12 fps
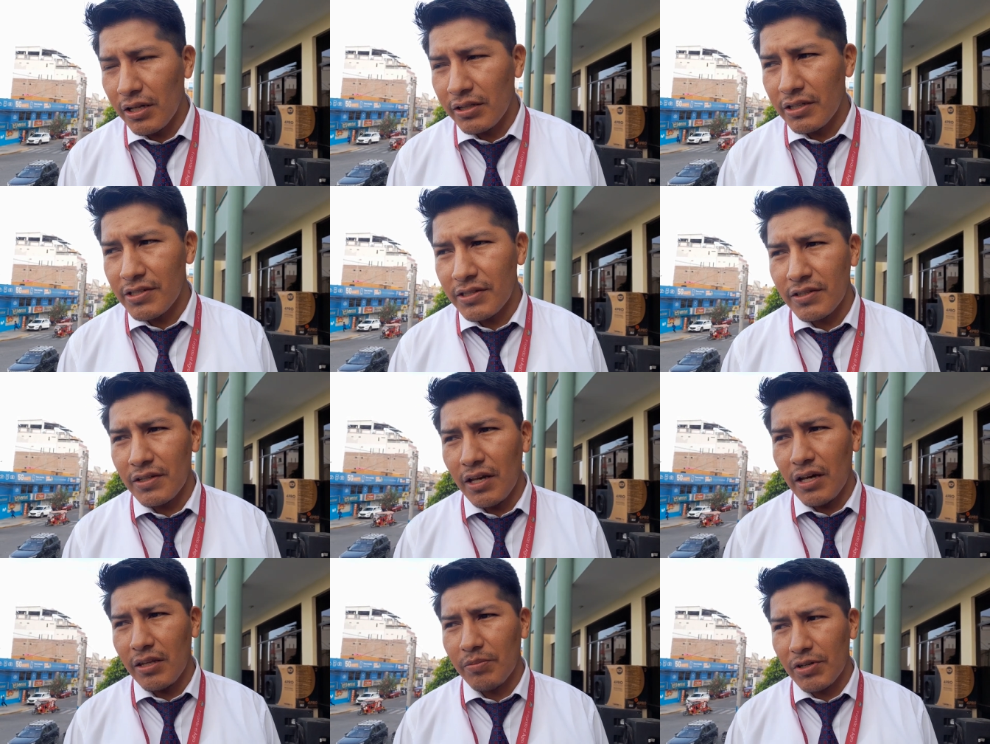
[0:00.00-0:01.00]
la
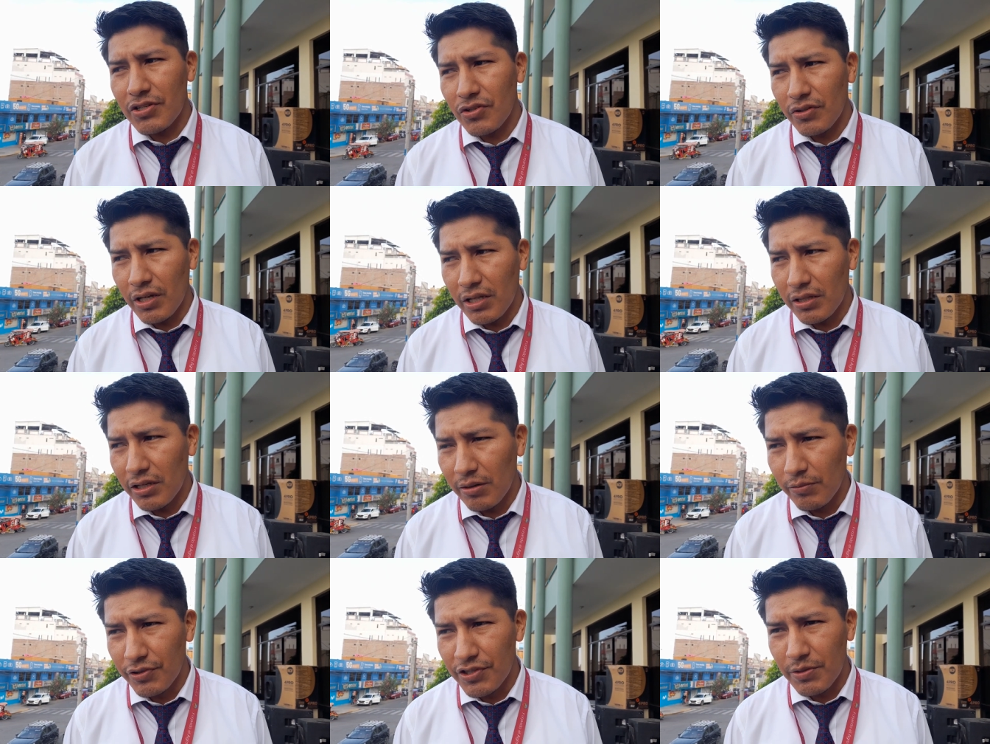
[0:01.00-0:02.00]
necesidad de personal de la
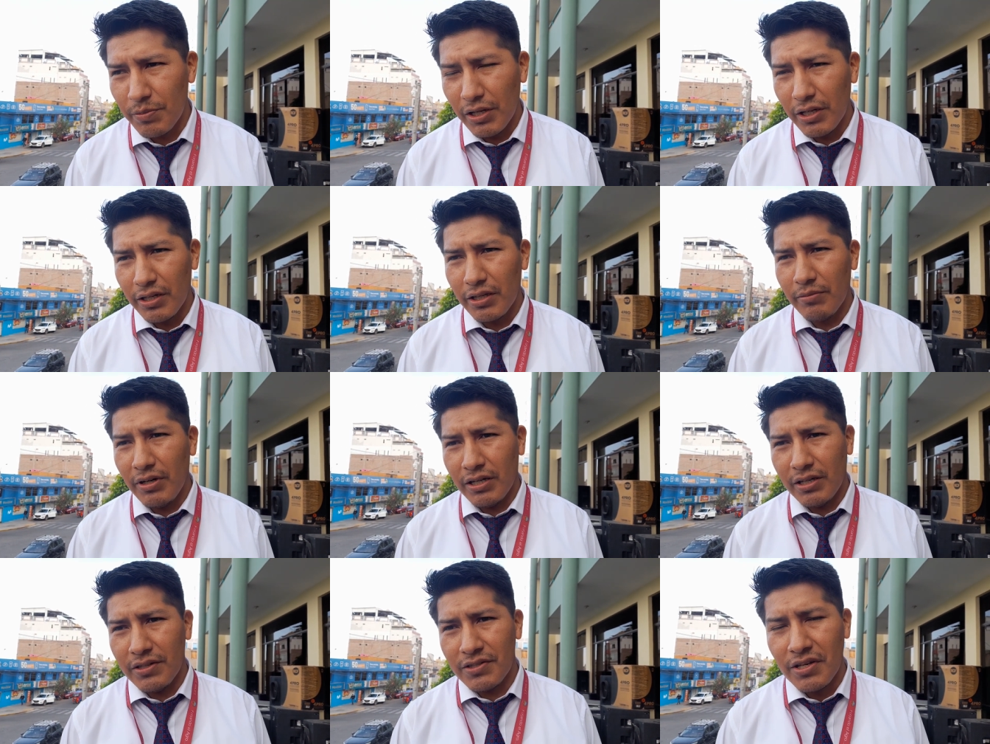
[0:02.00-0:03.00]
Municipalidad de
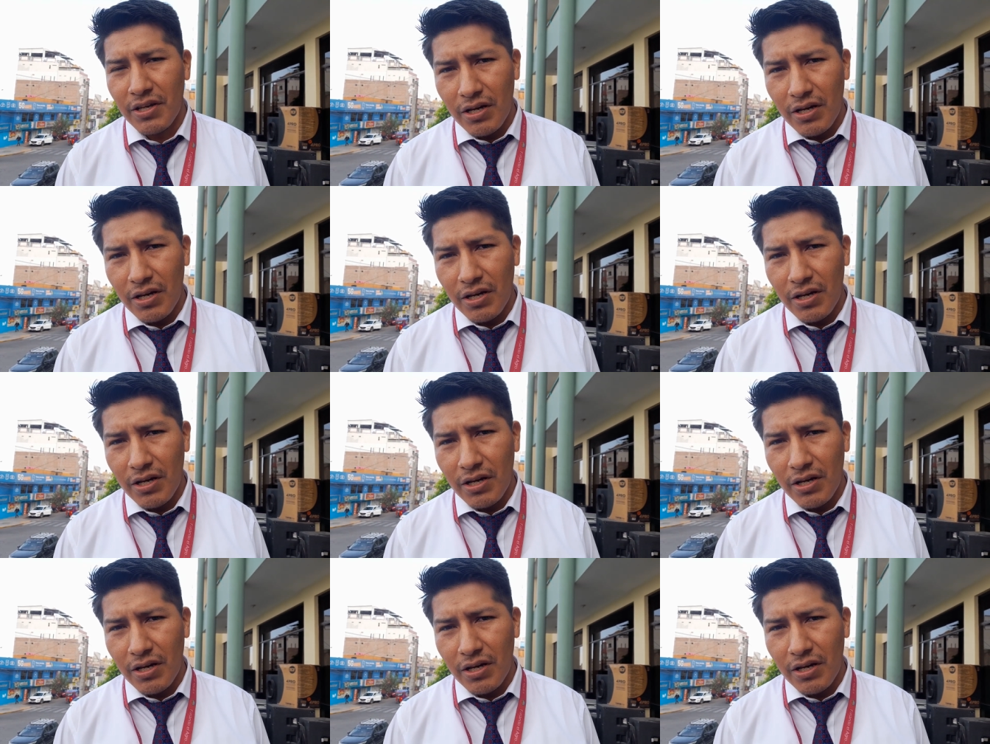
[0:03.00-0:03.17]
Majes